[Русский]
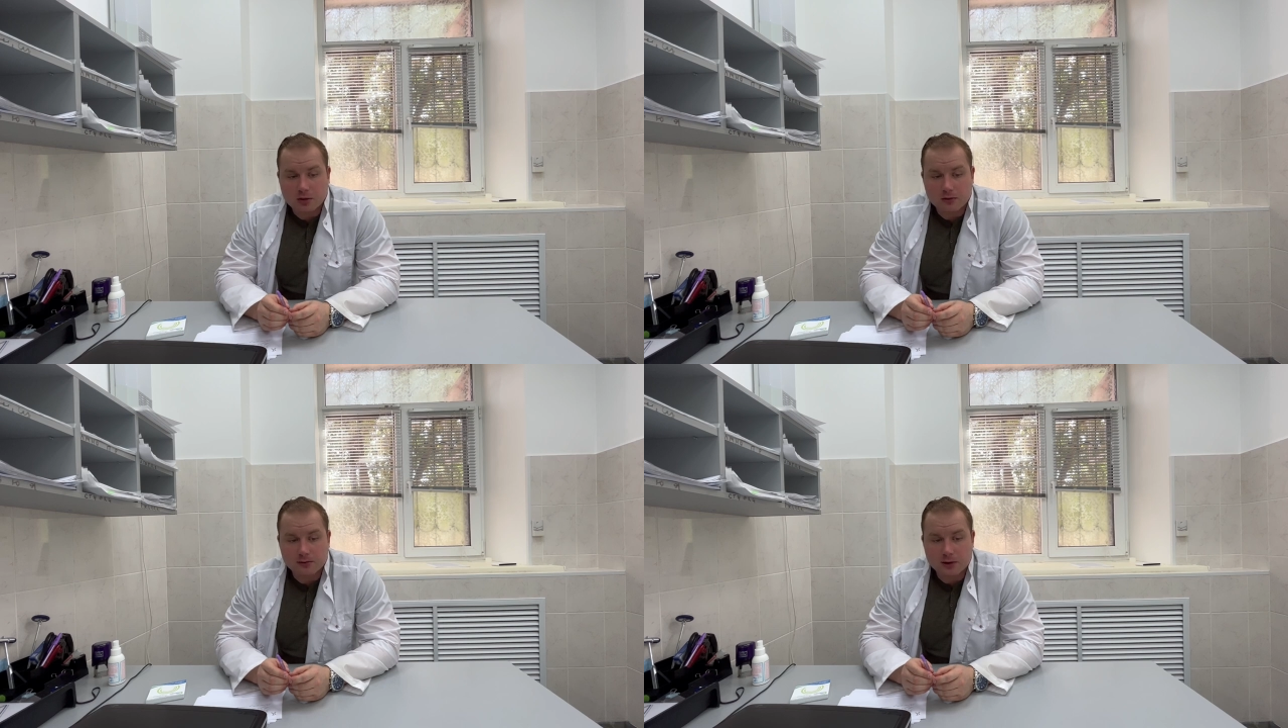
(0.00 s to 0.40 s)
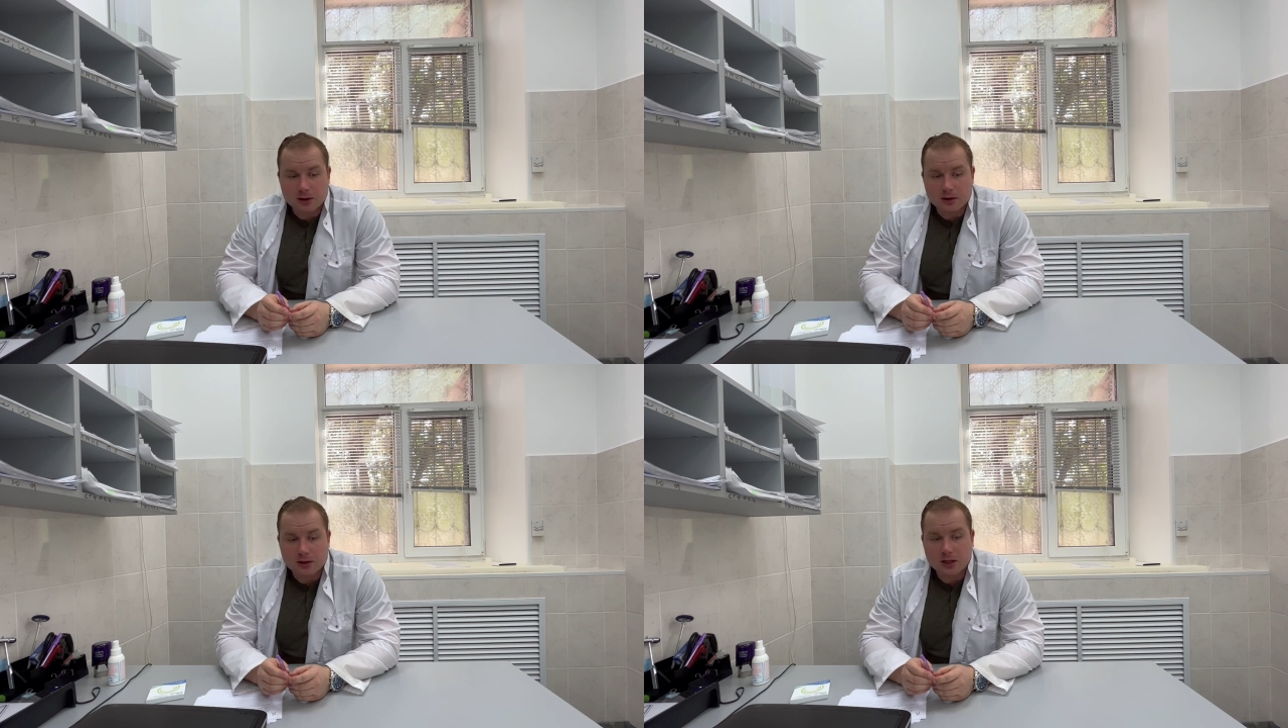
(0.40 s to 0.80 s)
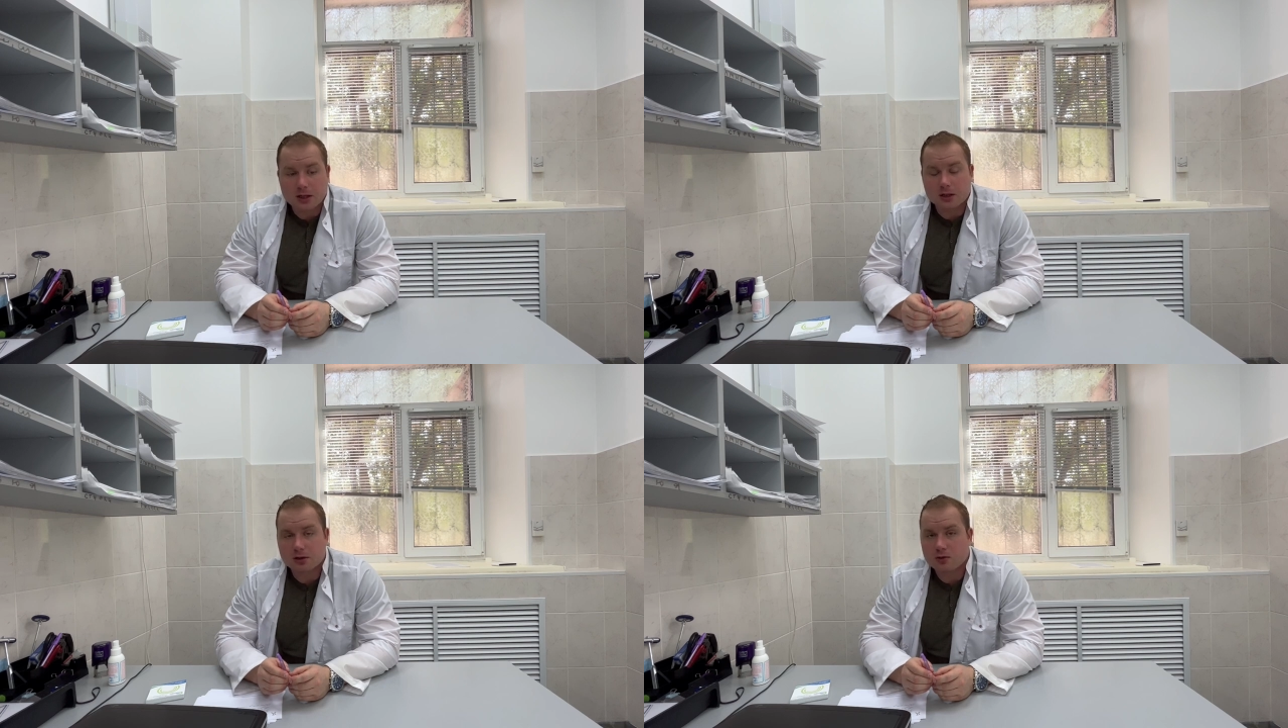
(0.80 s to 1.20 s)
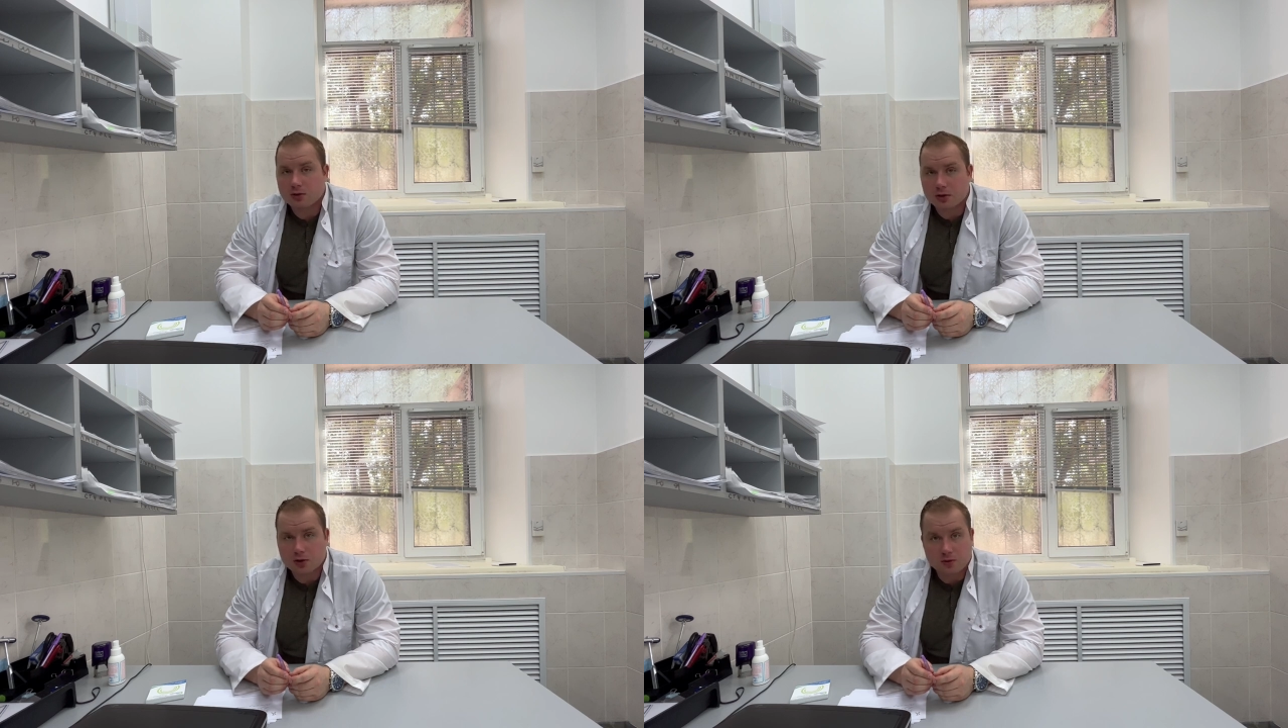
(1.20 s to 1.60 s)
вы не
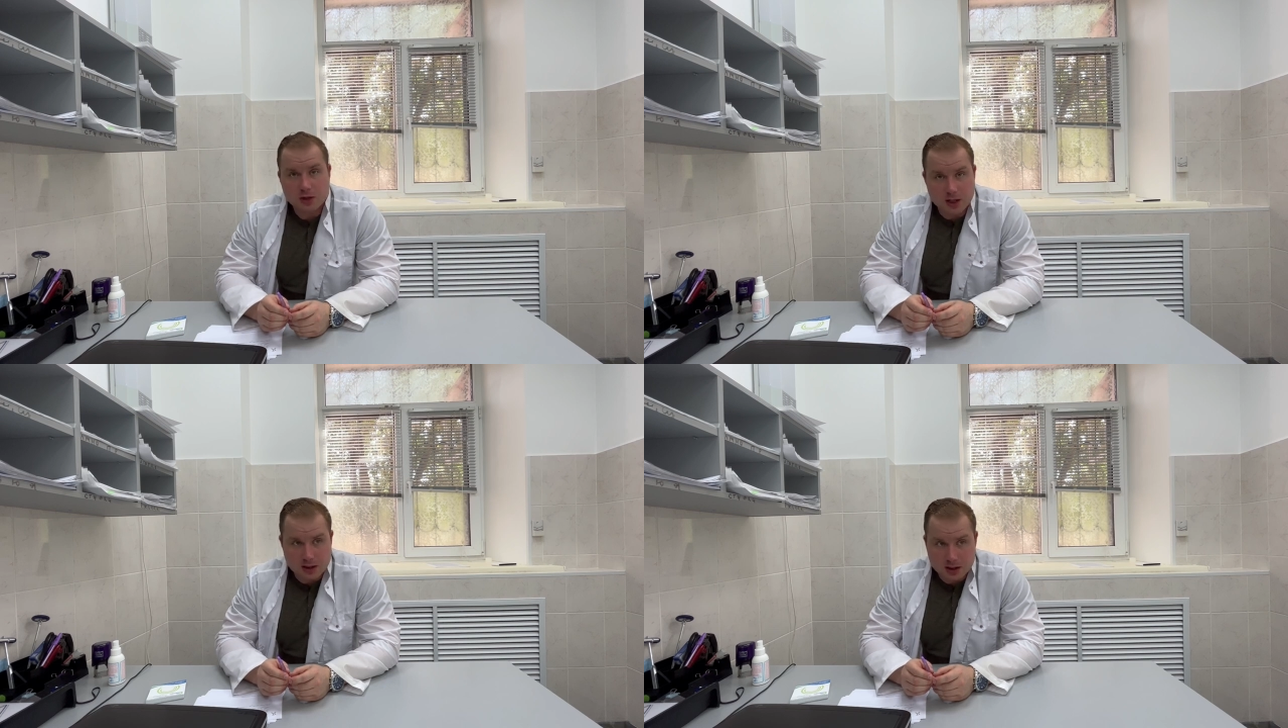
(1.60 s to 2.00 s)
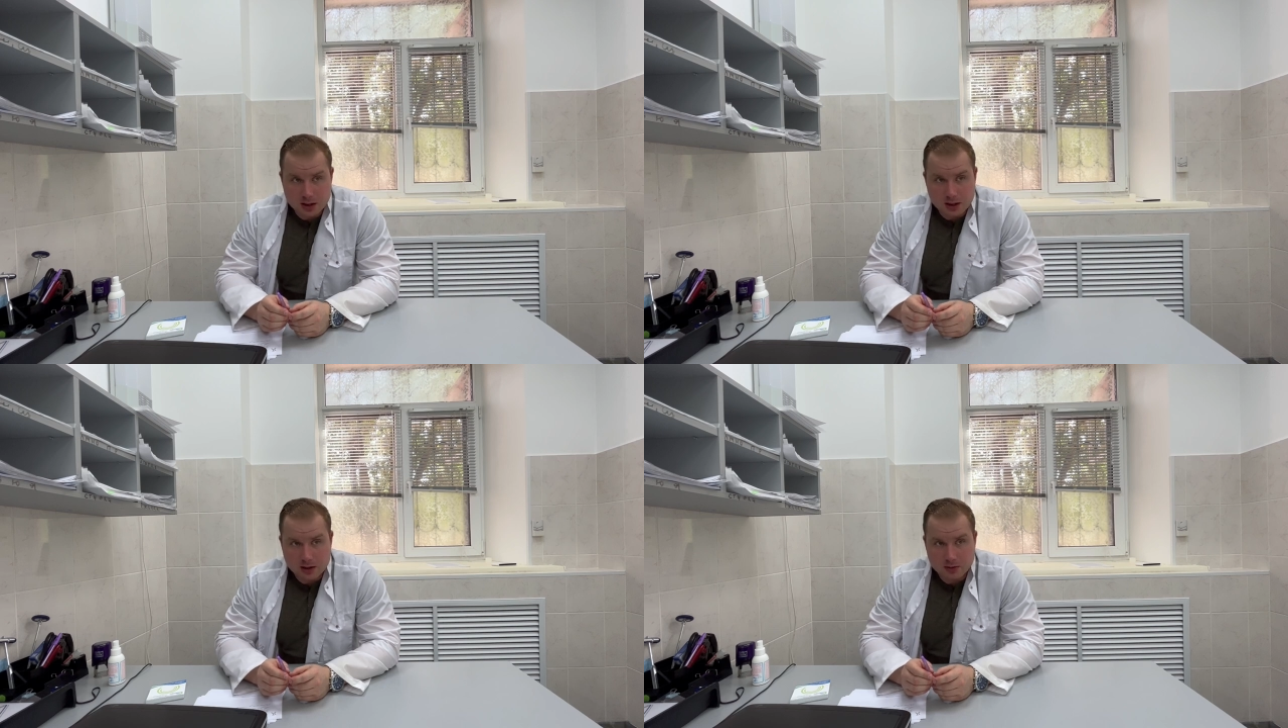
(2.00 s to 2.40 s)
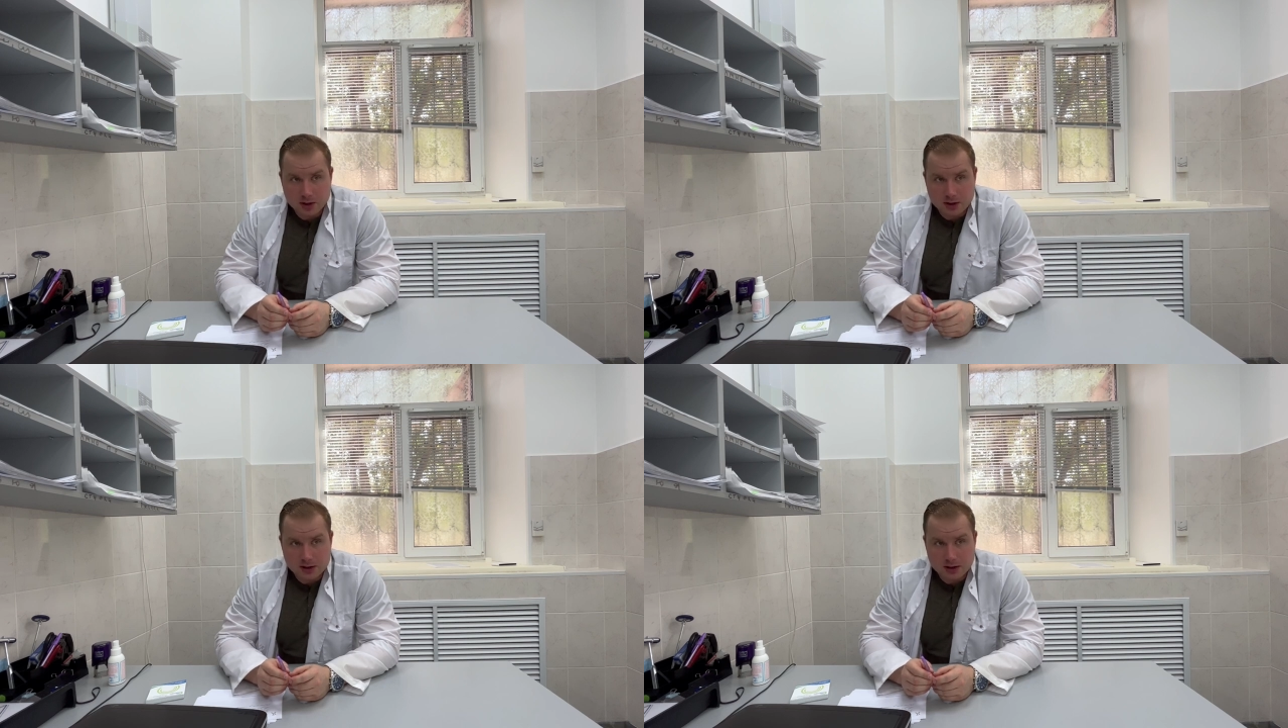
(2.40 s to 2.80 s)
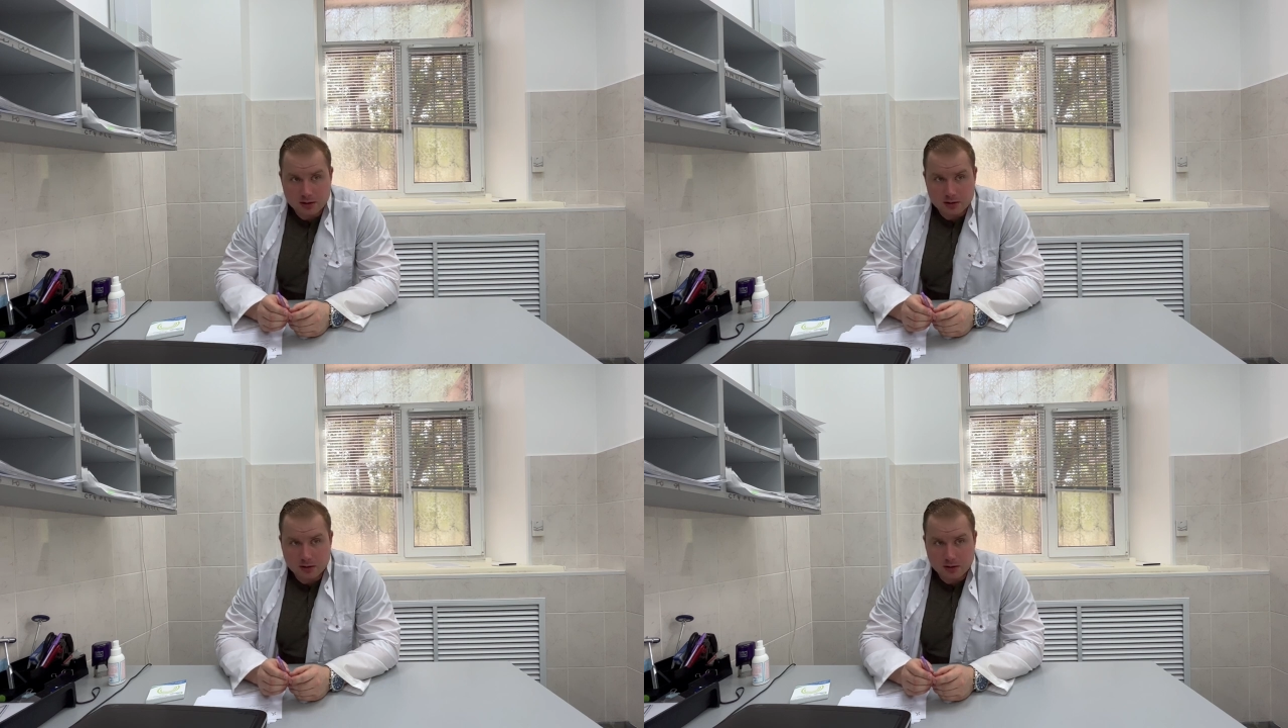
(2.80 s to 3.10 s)
рискуете умереть на этой операции,